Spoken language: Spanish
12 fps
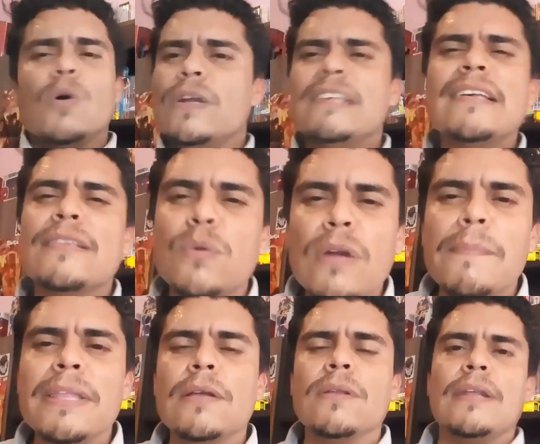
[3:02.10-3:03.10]
Con esa
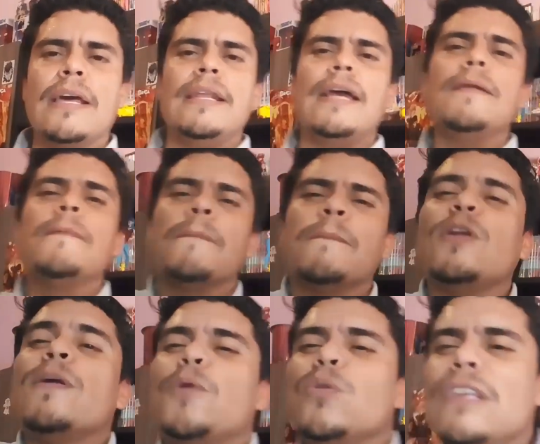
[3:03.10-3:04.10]
seguramente lo traerán.
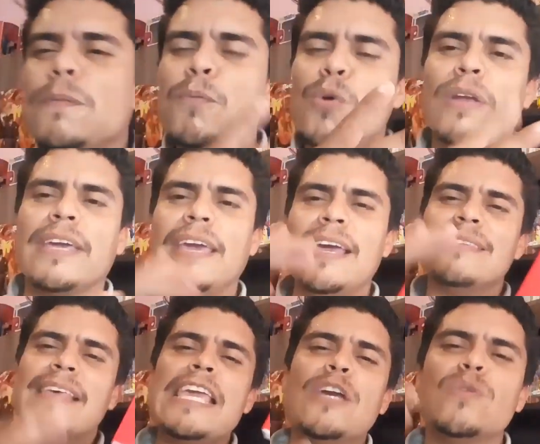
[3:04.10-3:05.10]
Pero la pregunta es, ¿por qué
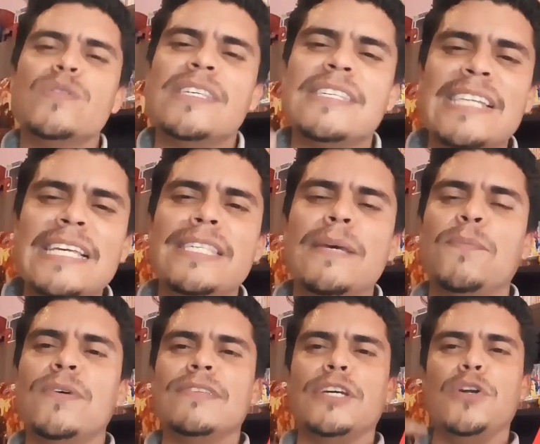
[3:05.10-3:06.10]
esa inconsistencia,
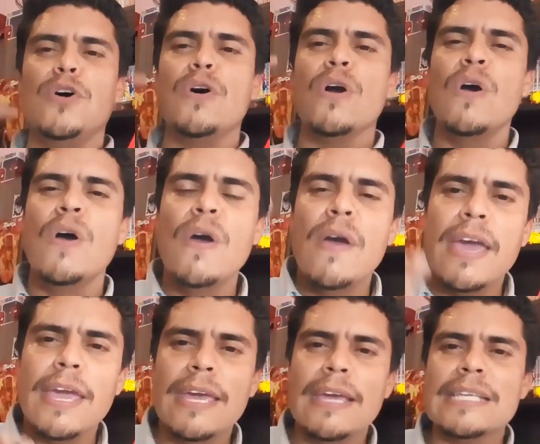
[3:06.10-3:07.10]
pues, de no
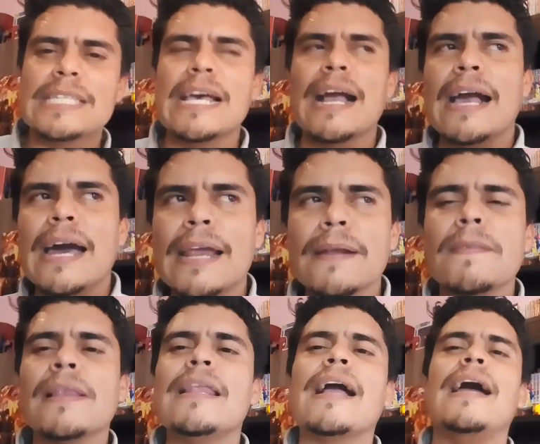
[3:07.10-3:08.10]
eh,
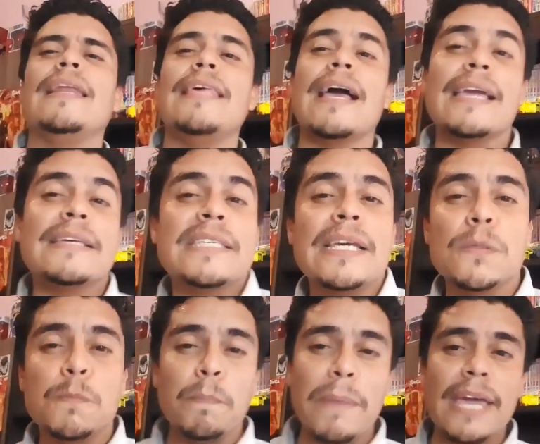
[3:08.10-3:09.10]
sacar la calidad que se
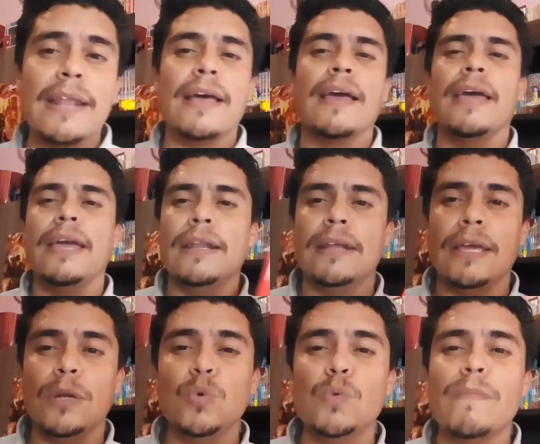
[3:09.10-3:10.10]
espera en,
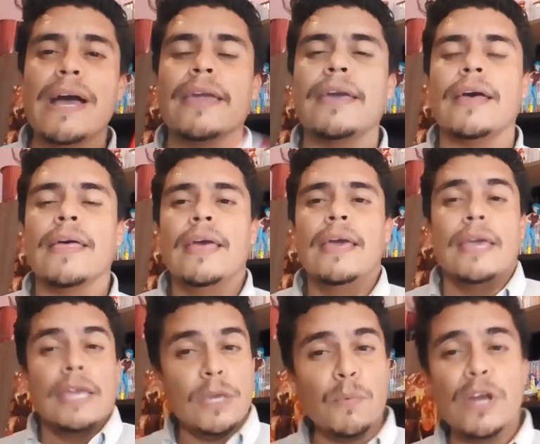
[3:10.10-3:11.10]
en un manga?
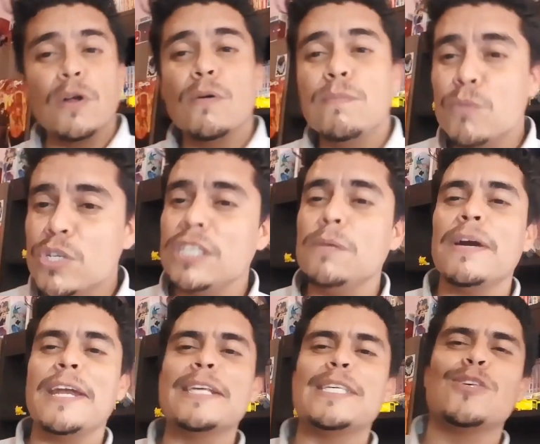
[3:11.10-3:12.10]
Y bueno,
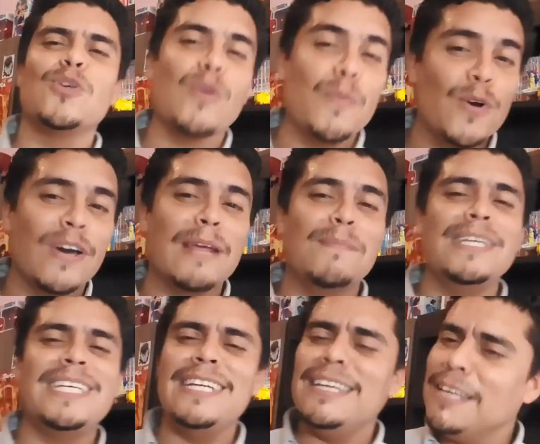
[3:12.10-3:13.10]
muchísimas gracias. Soy tu amigo
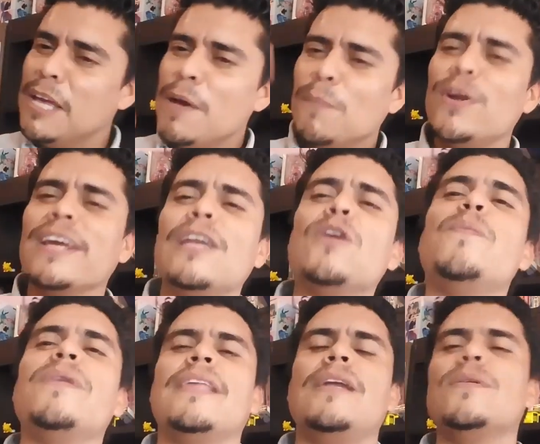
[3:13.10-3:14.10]
Hanamichi. Pon aquí en los
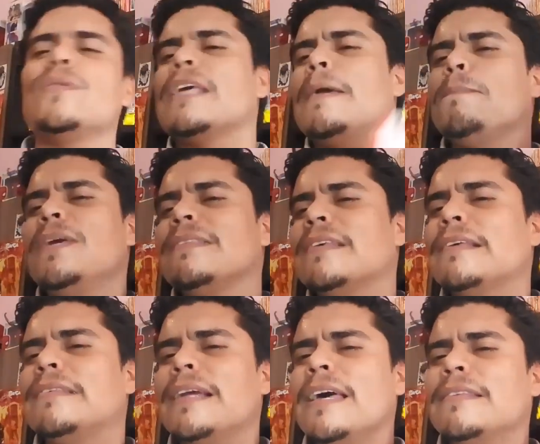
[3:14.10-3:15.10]
comentarios qué piensas
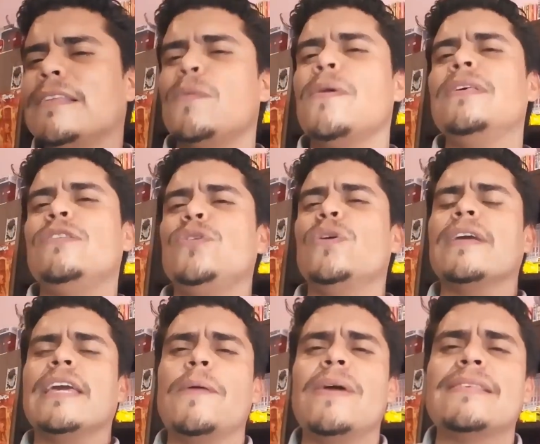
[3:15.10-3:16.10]
acerca de esta nueva
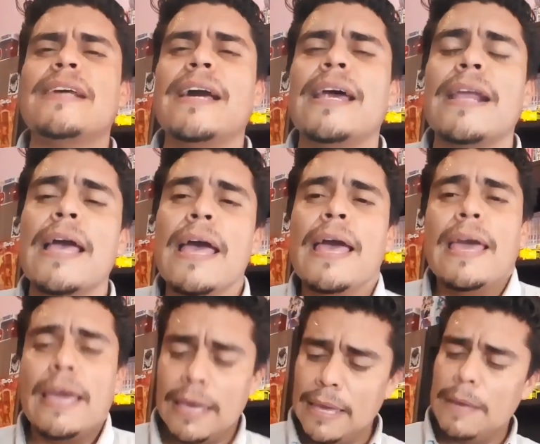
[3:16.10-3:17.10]
edición que va a sacar
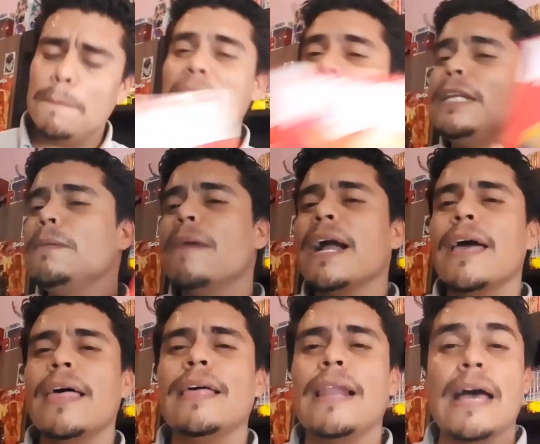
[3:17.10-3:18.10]
eh, Panini
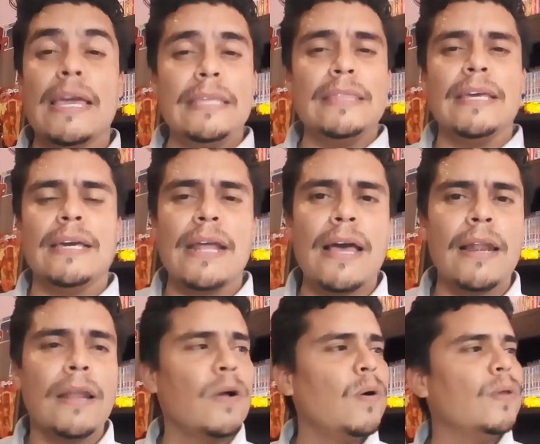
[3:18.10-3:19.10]
Manga de la
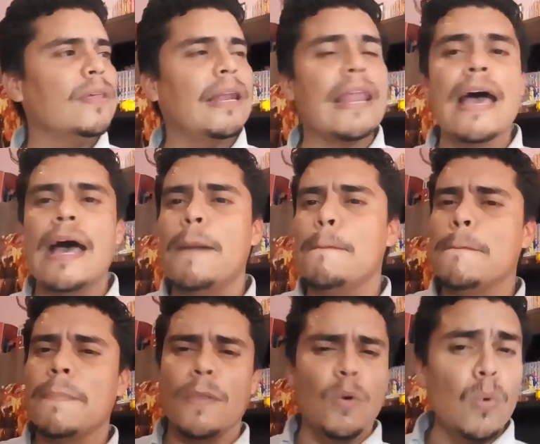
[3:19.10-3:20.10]
Integral o de la
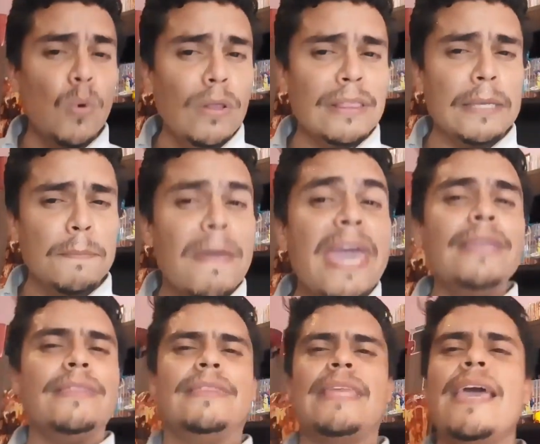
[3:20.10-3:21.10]

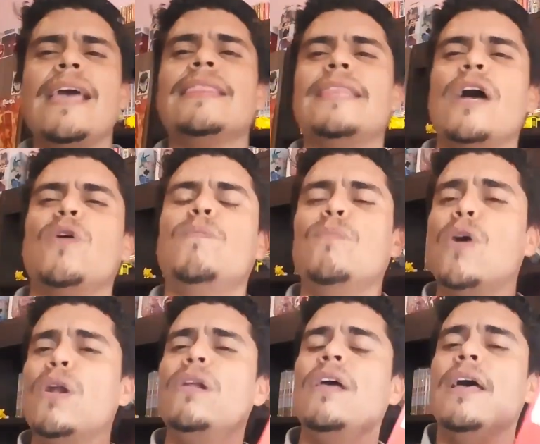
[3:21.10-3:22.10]
Ultimate de Dragon
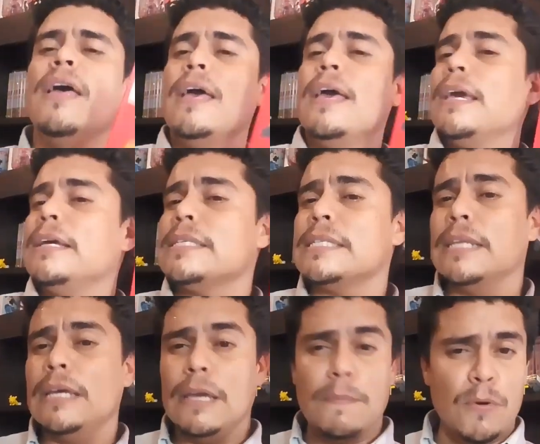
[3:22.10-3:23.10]
Ball.
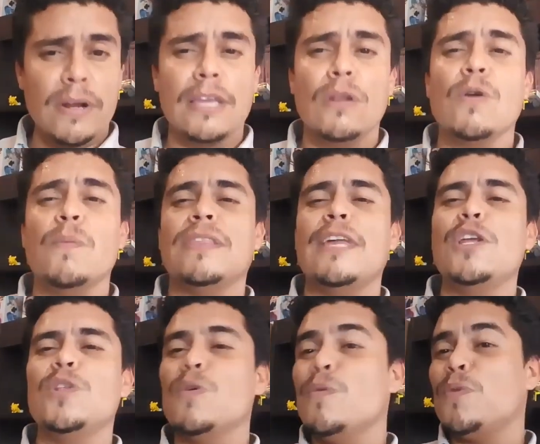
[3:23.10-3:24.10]
Este, pon aquí en los
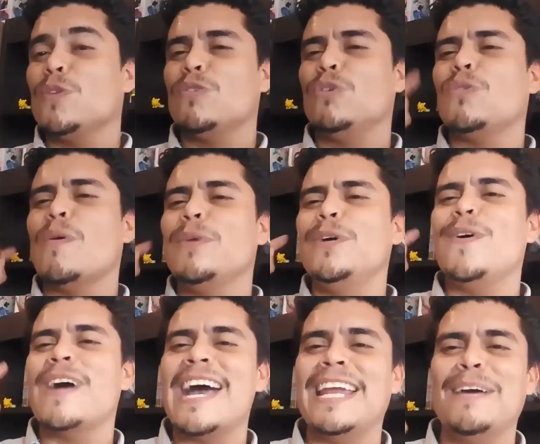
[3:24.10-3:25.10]
comentarios. Nos vemos pronto. Soy tu
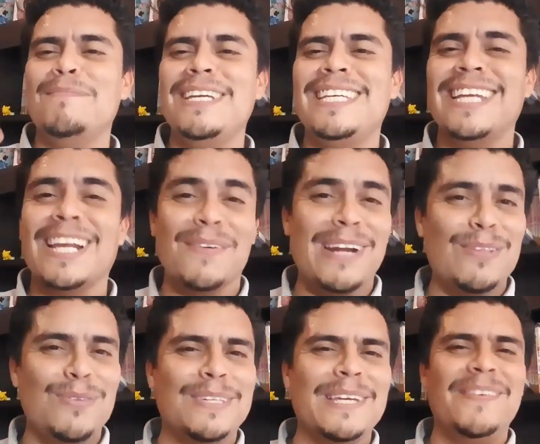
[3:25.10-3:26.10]
amigo Hanamichi. Recuerda
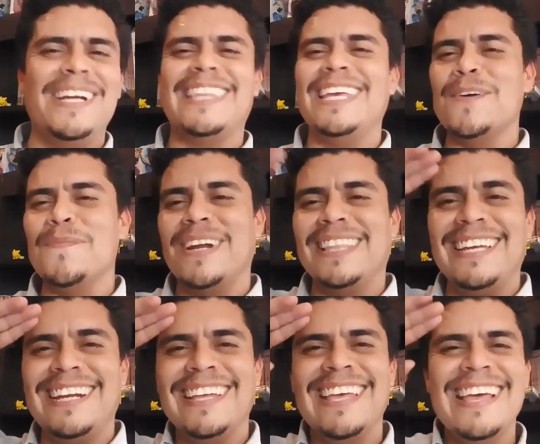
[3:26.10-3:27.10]
suscribirte y
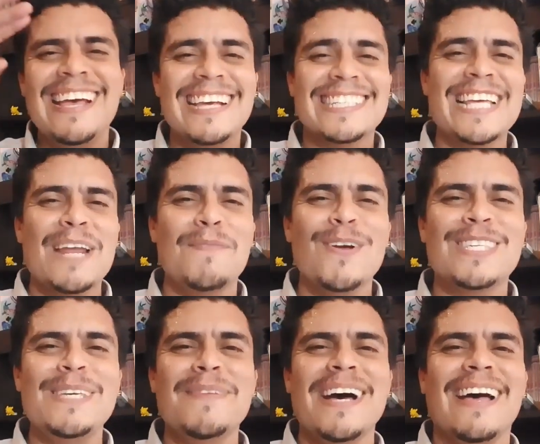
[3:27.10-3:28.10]
compartir. Hasta la
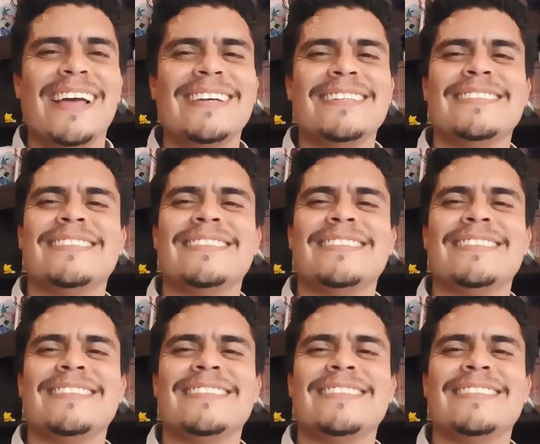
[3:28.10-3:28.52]
próxima.